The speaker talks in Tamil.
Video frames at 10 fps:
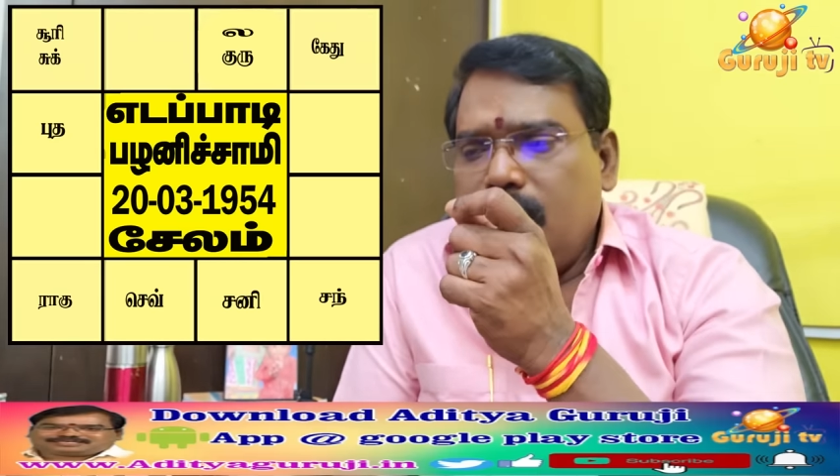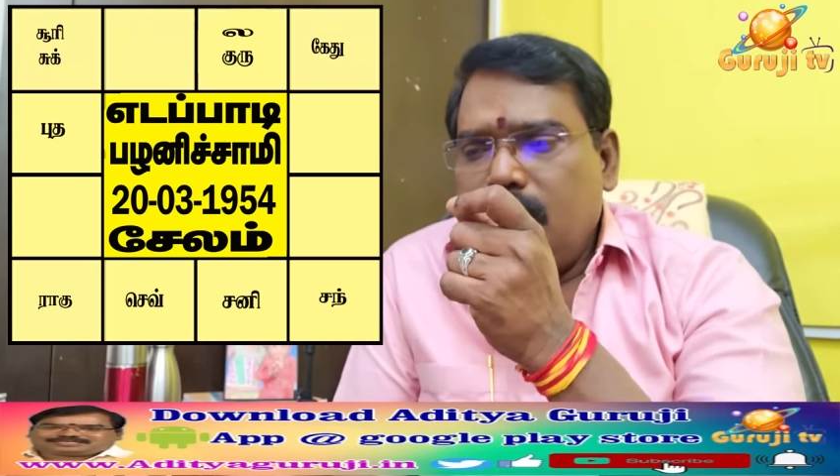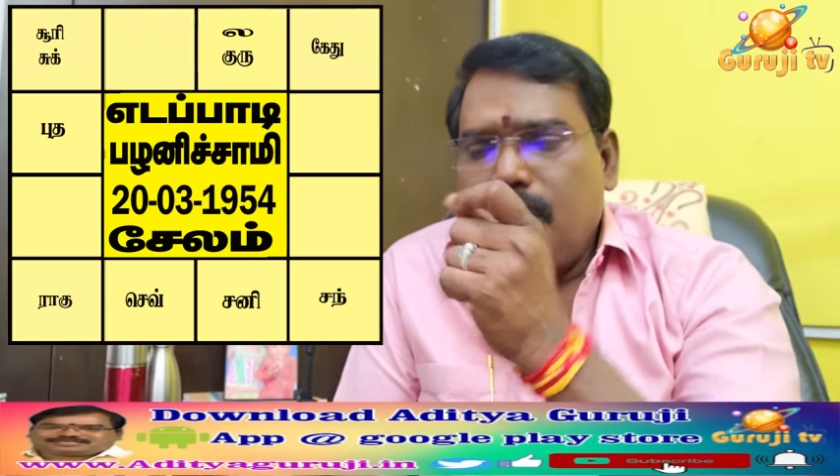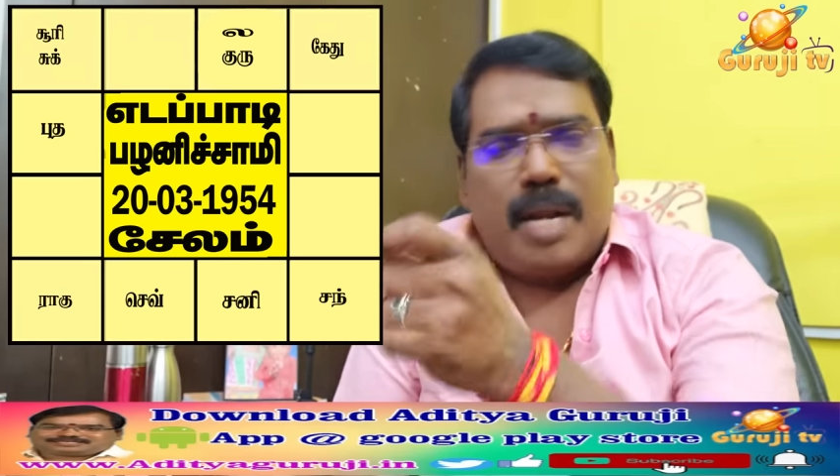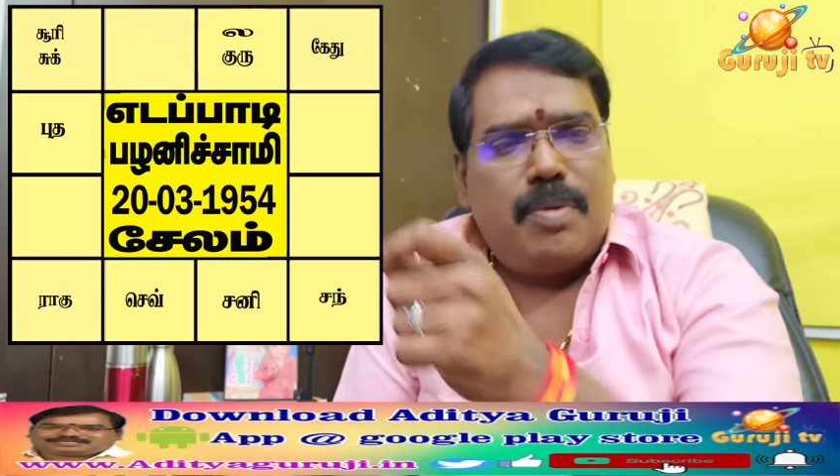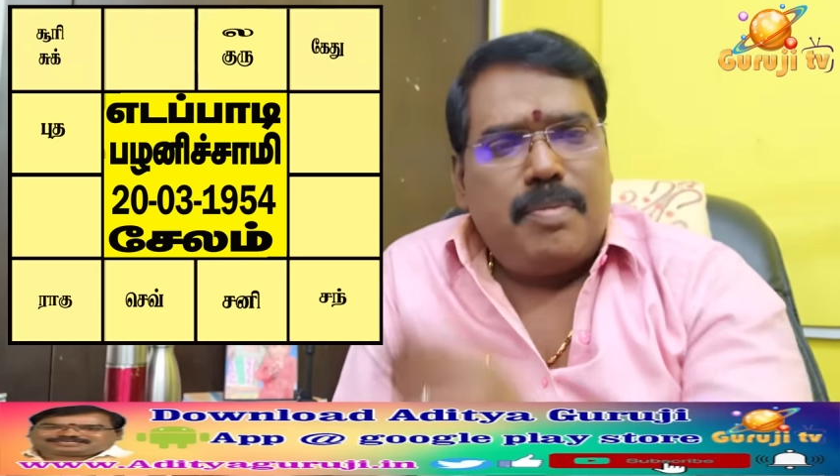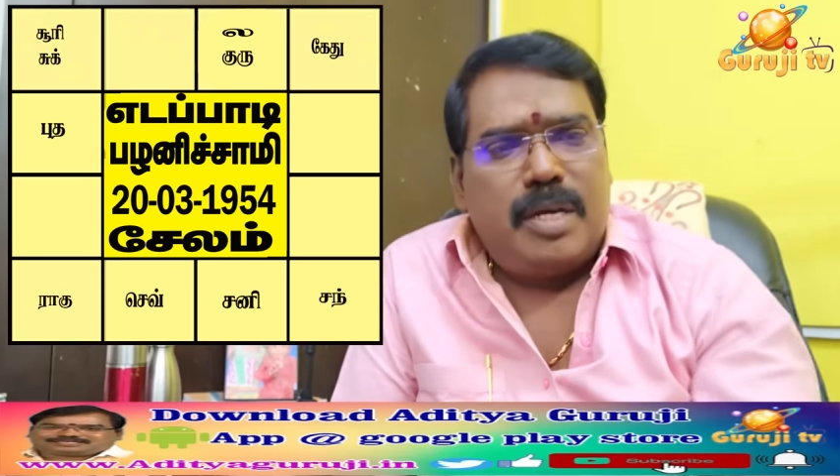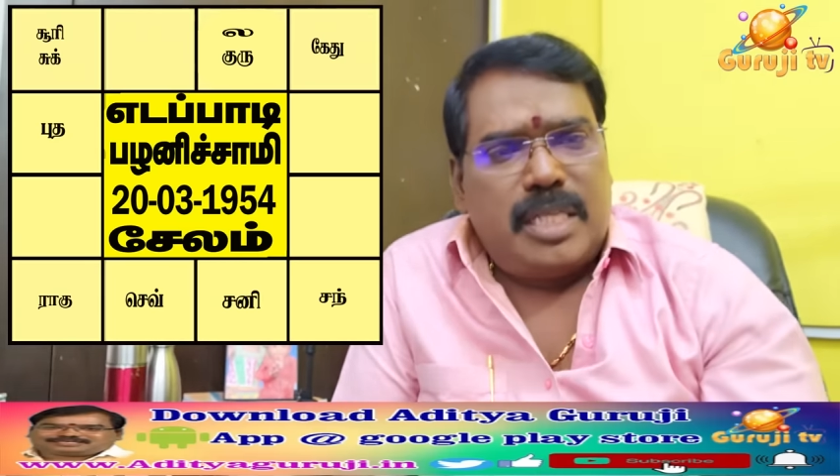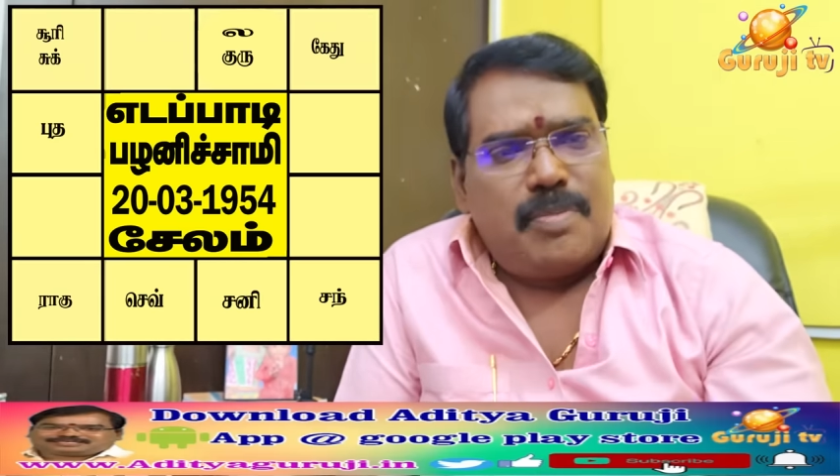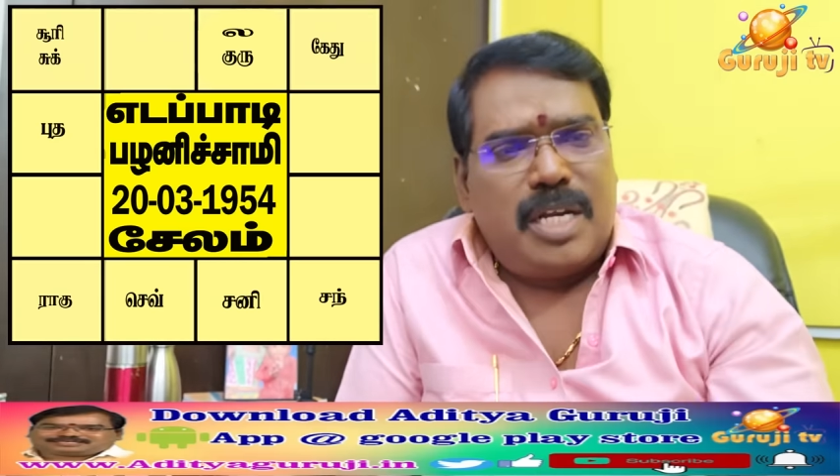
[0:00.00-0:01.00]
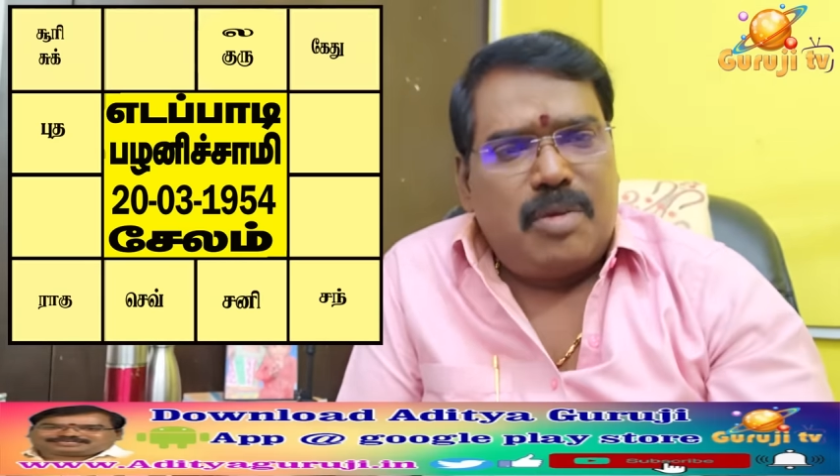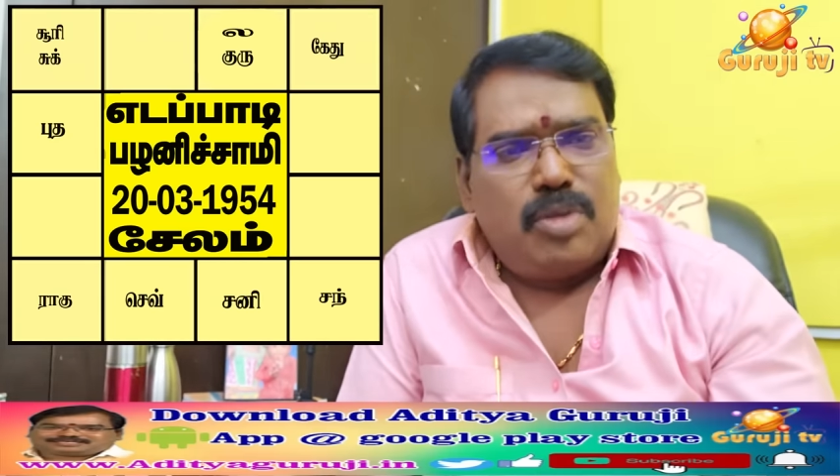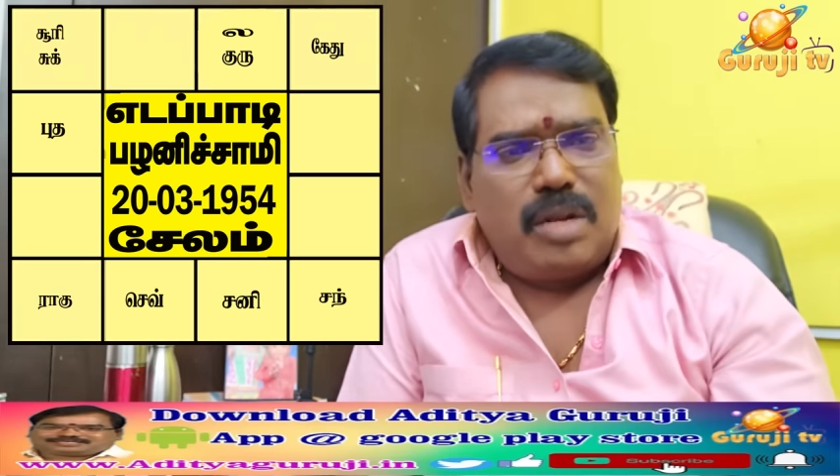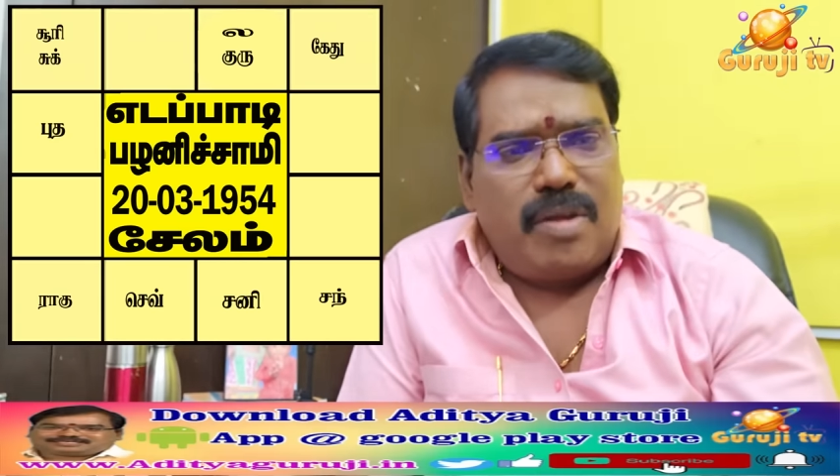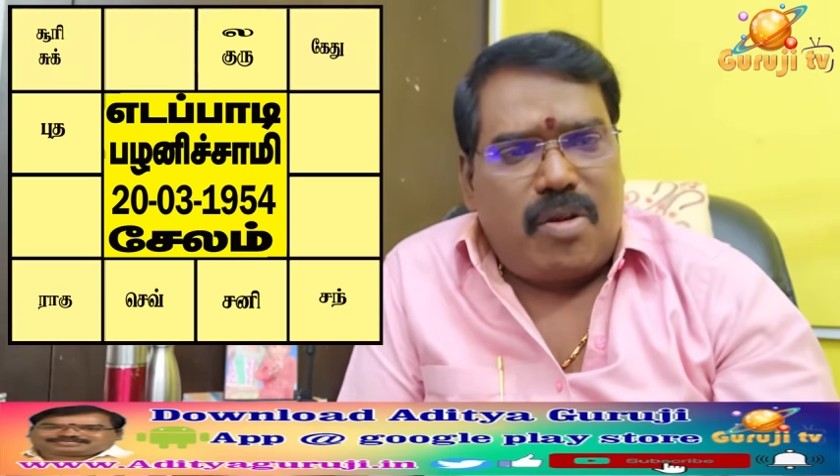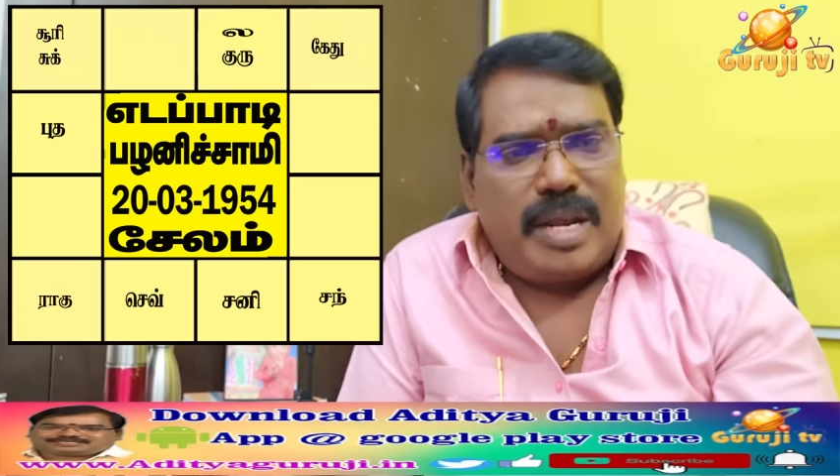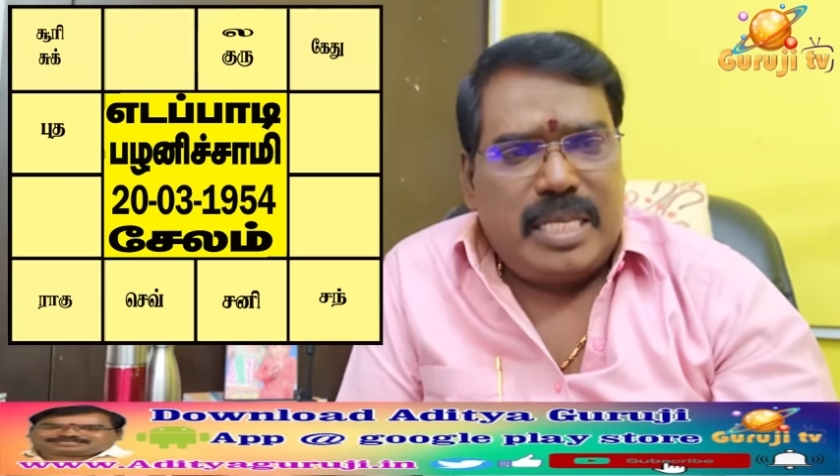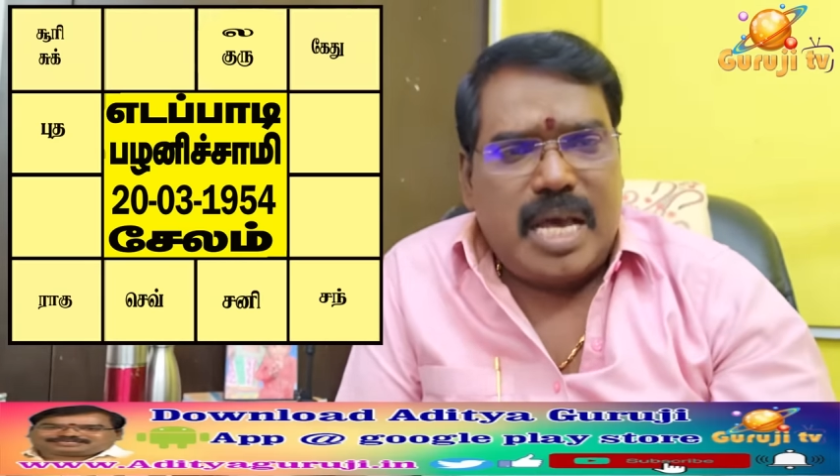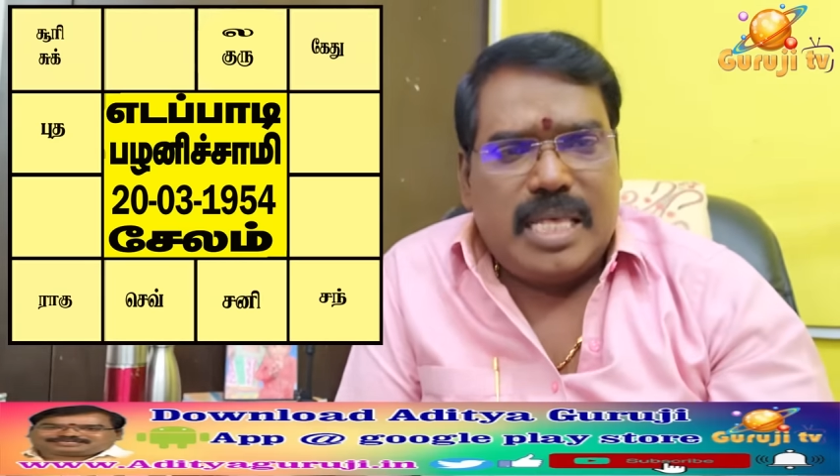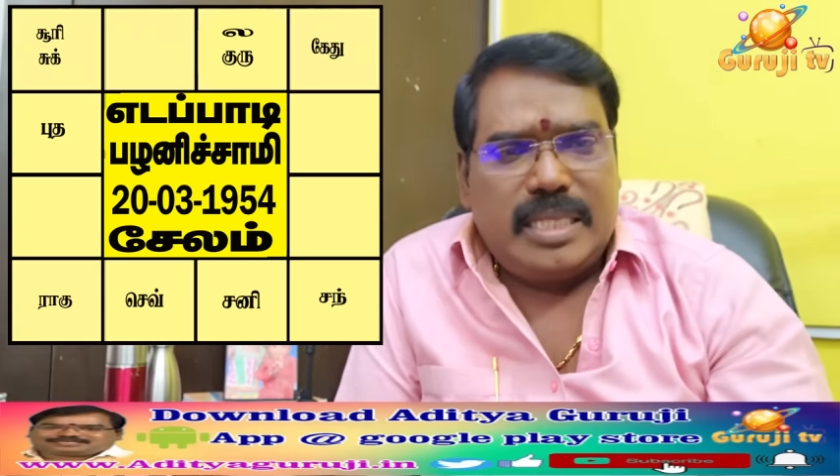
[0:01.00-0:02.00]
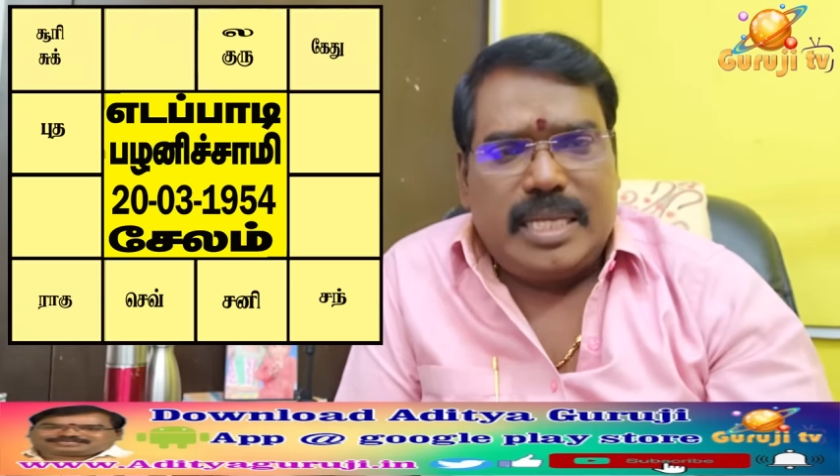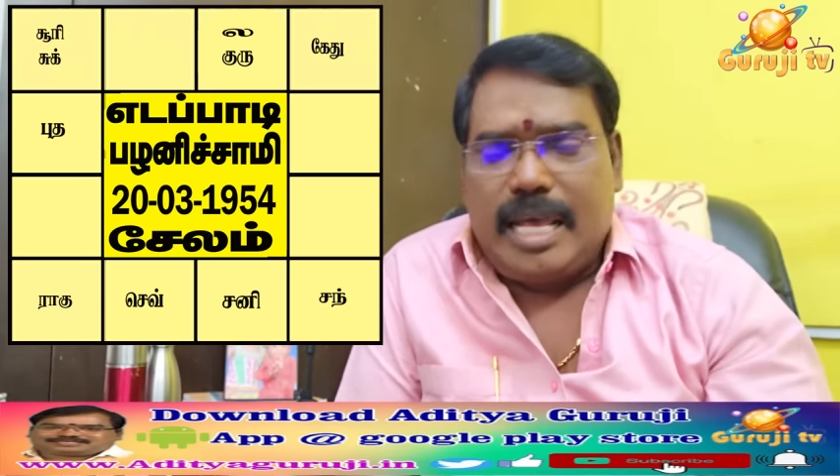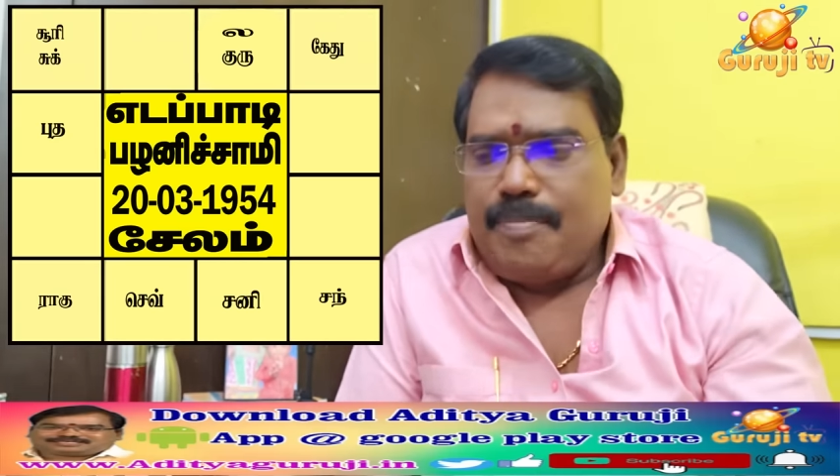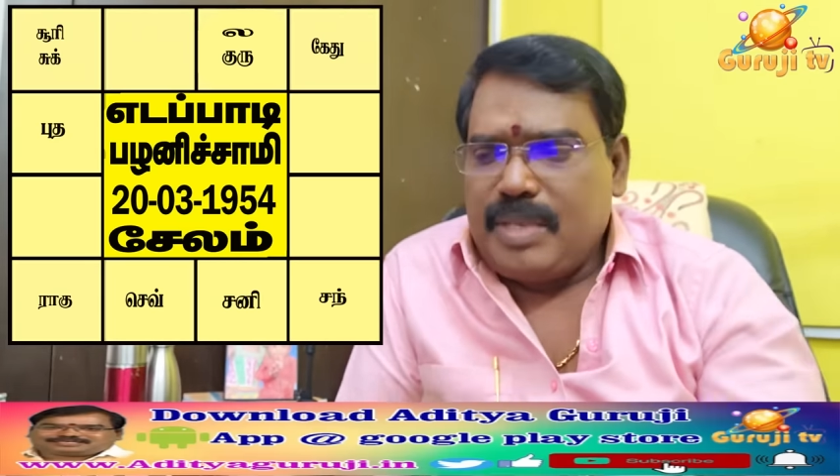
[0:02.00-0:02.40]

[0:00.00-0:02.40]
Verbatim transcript: மாண்புமிகு தமிழக முதல்வருடைய ஜாதகத்தில்